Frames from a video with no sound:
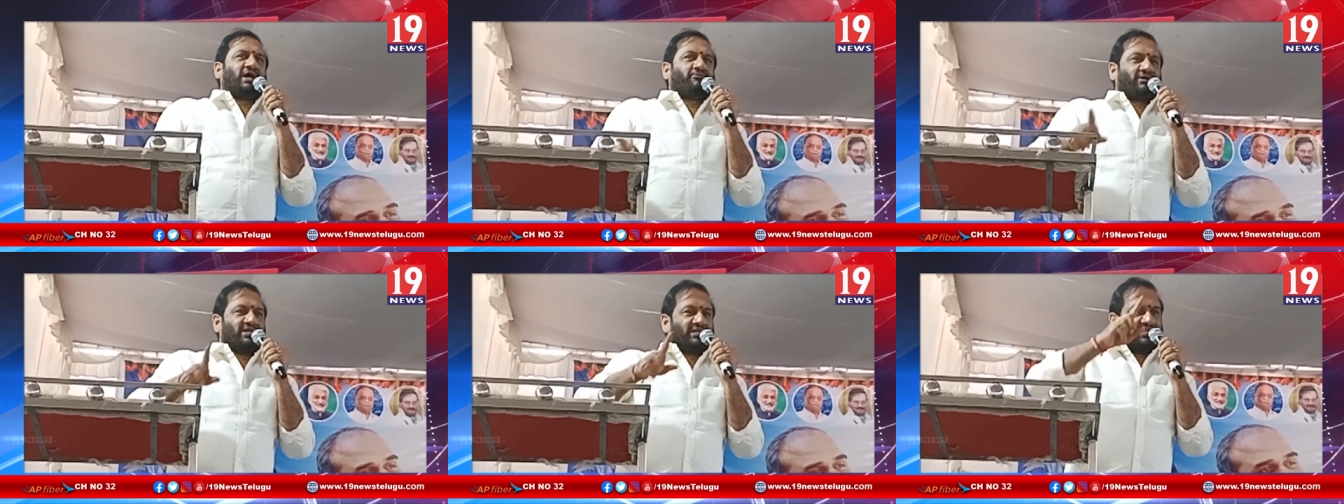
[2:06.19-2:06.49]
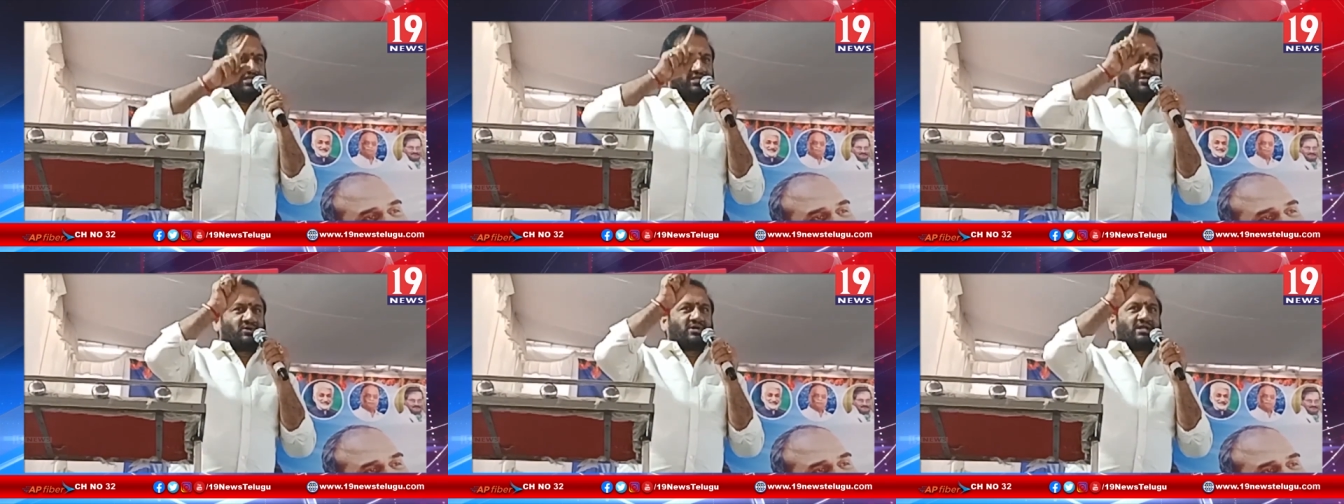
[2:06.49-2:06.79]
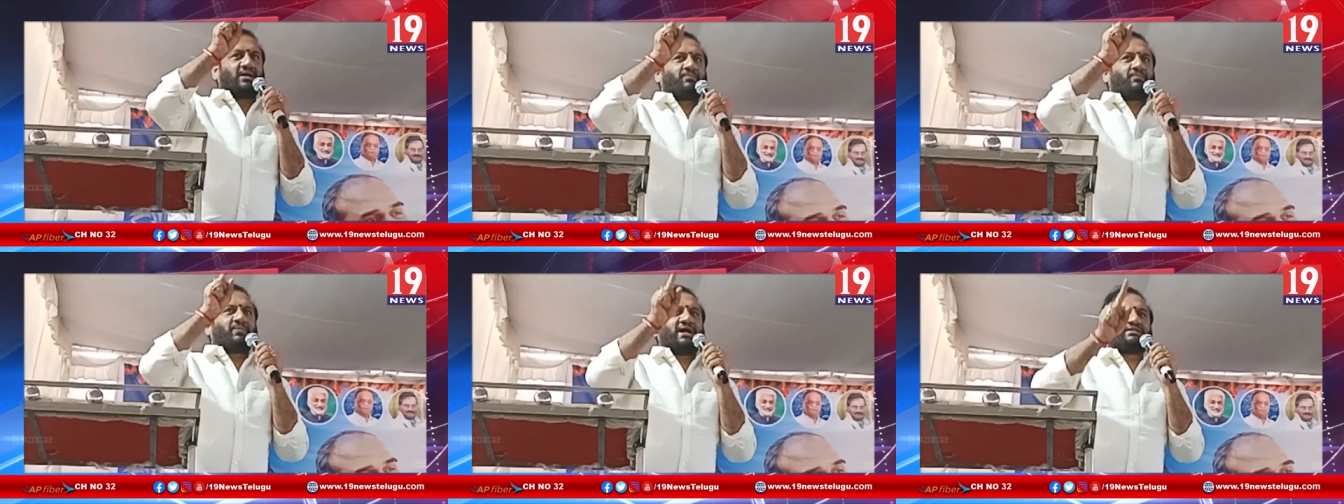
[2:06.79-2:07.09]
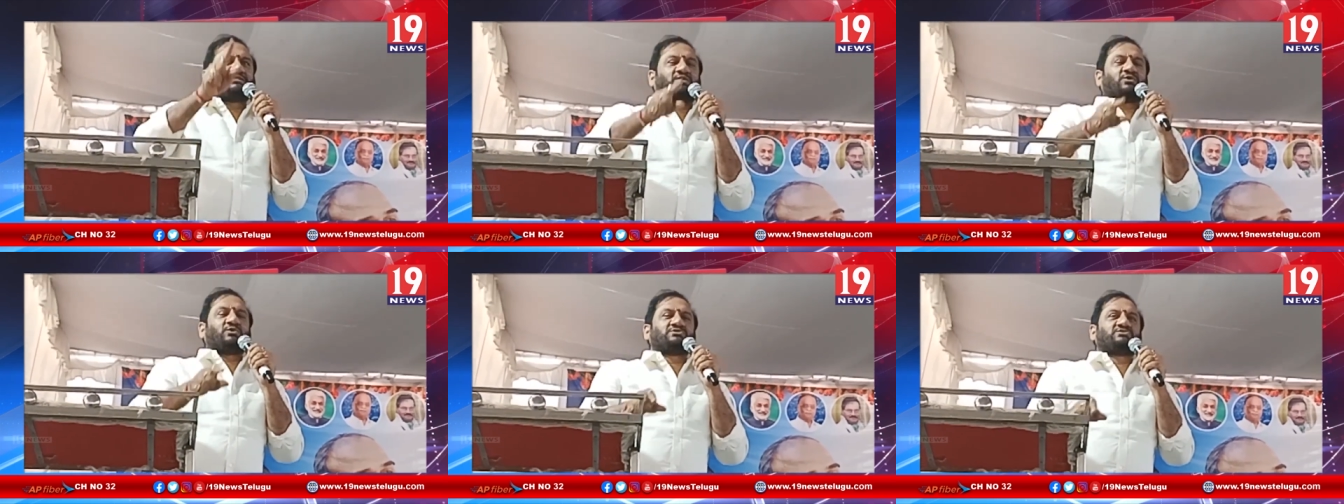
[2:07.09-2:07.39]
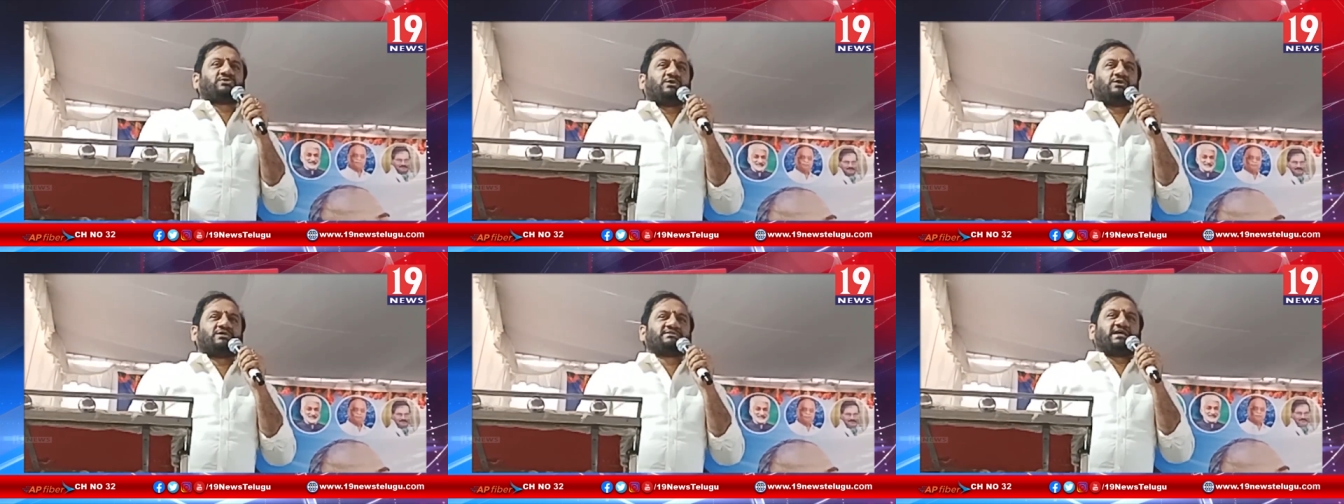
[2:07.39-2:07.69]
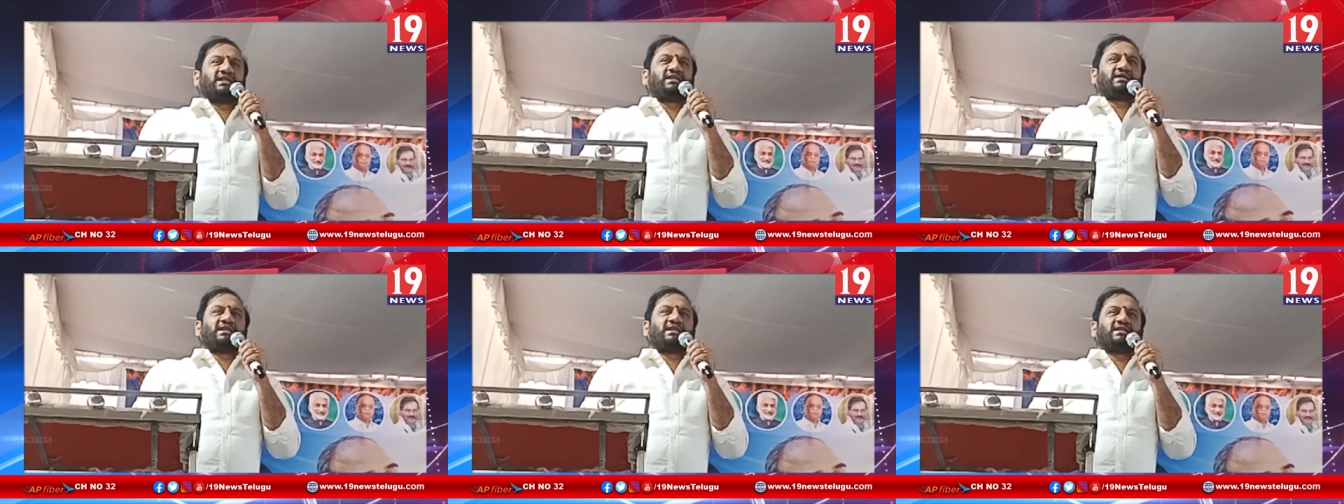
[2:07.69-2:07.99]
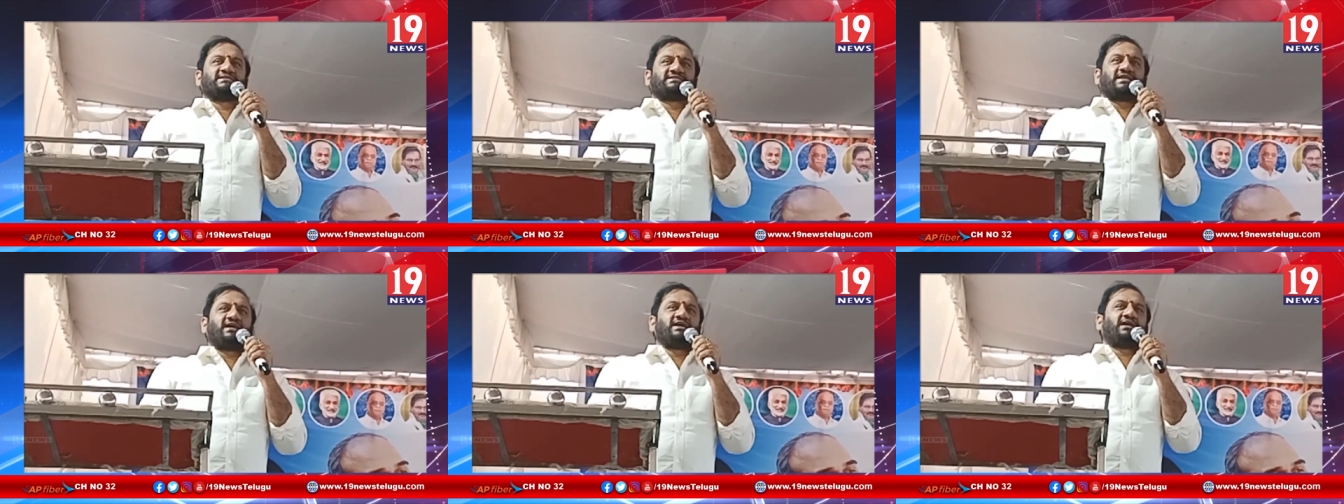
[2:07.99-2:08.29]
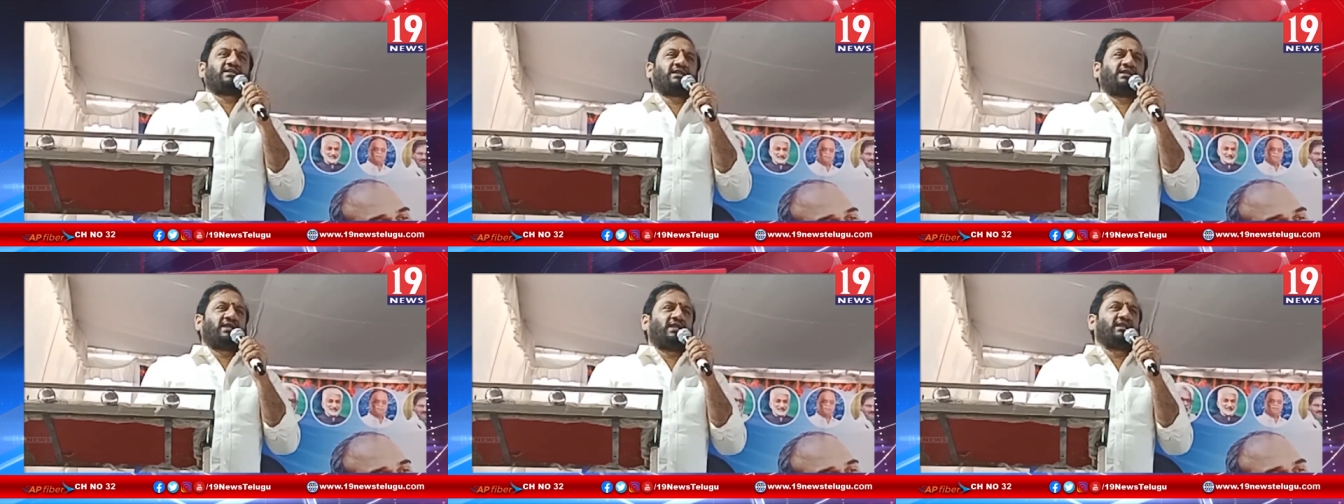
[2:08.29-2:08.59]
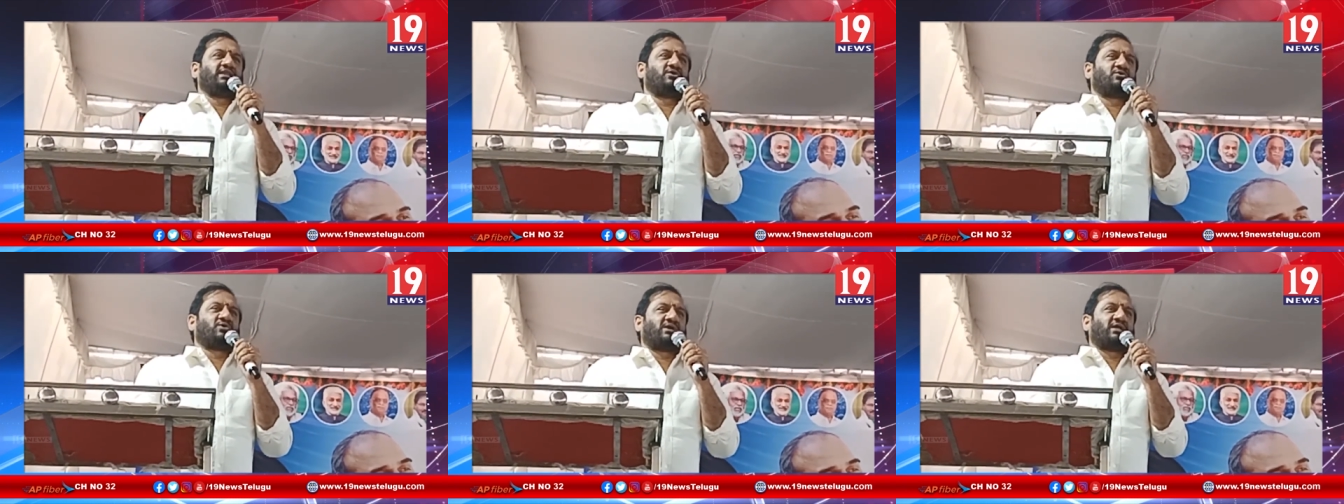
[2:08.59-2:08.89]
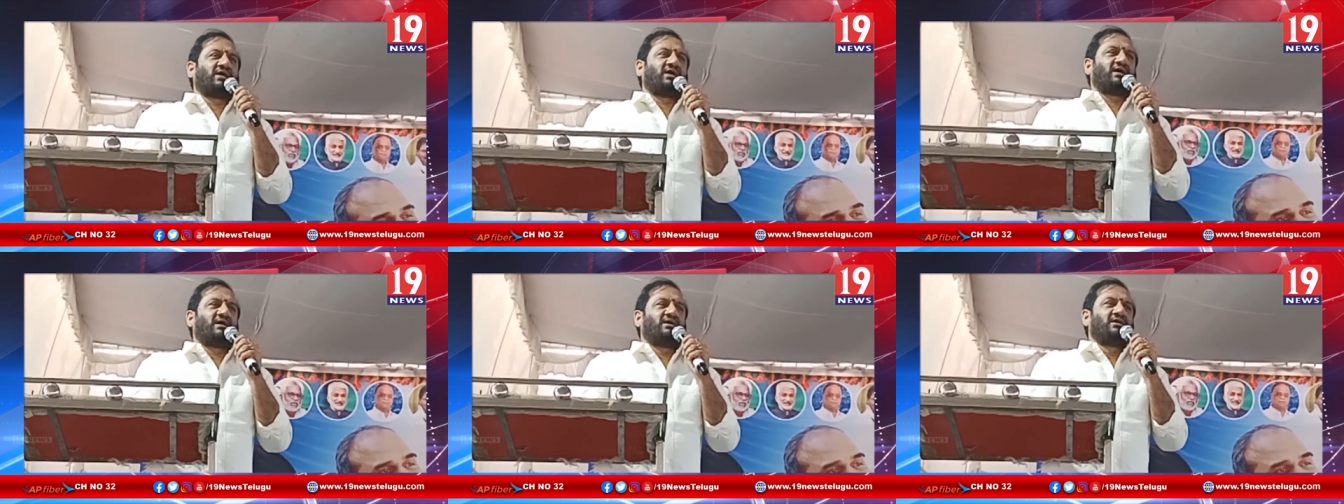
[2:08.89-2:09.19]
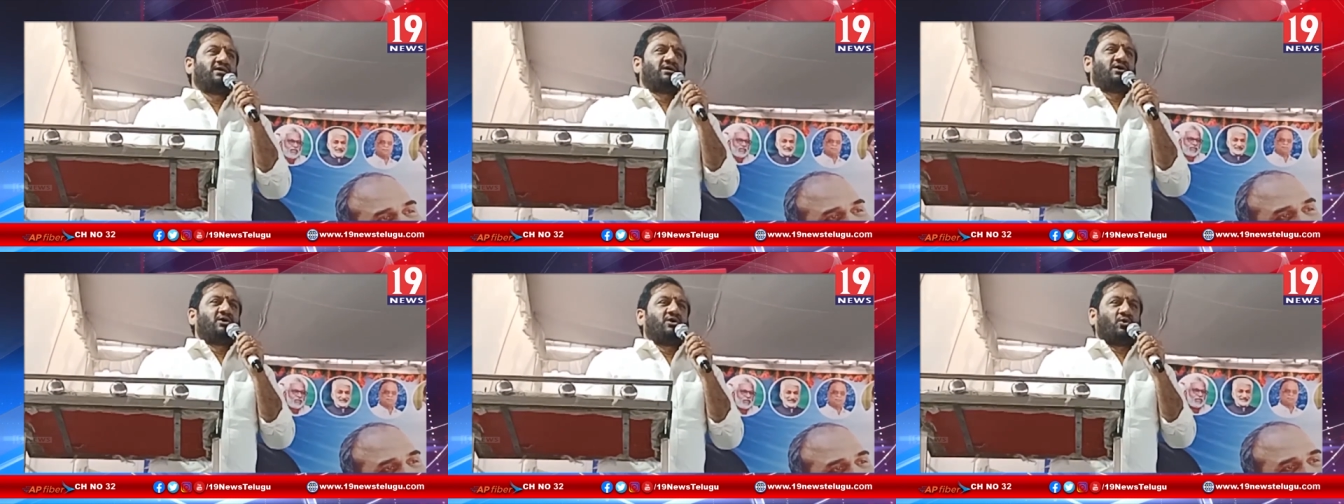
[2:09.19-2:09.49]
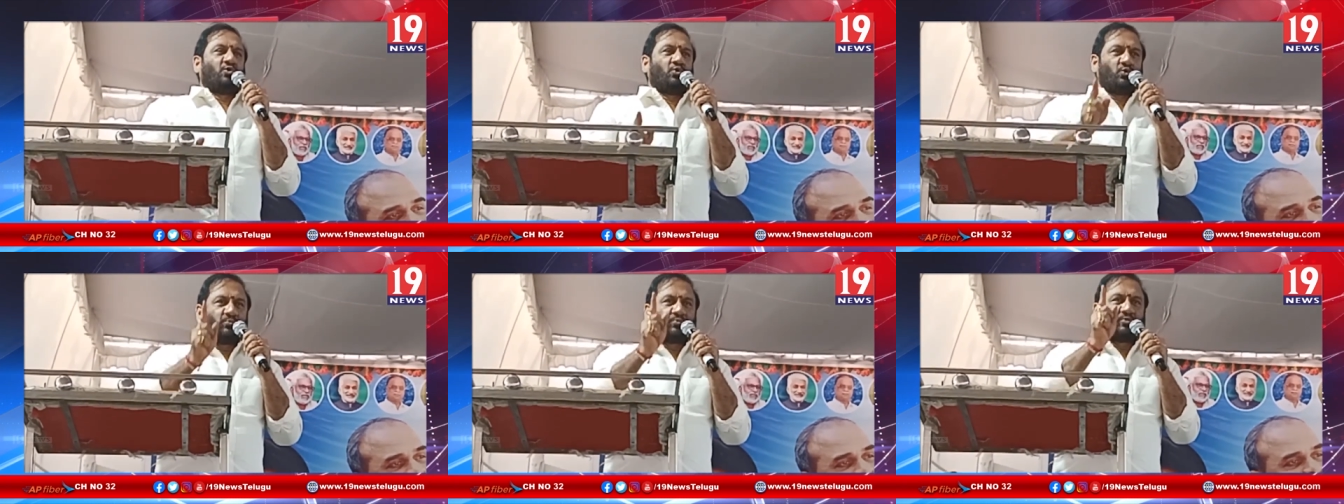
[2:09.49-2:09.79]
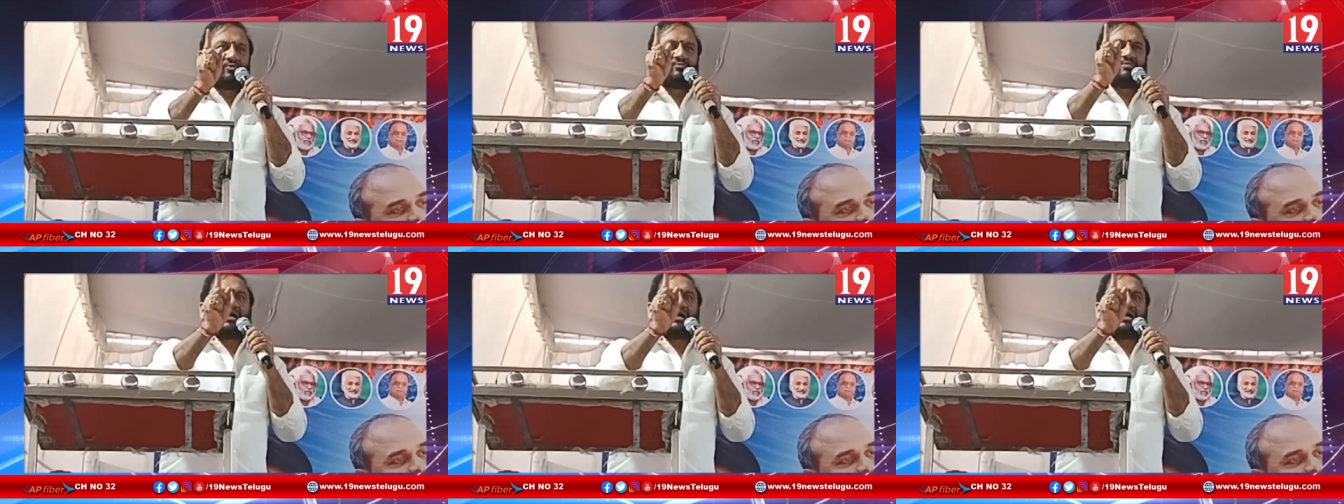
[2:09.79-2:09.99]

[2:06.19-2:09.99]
అవన్నీ కూడా పాత రోజుల్లో జరిగిన సంఘటనలన్నీ కూడా రూపు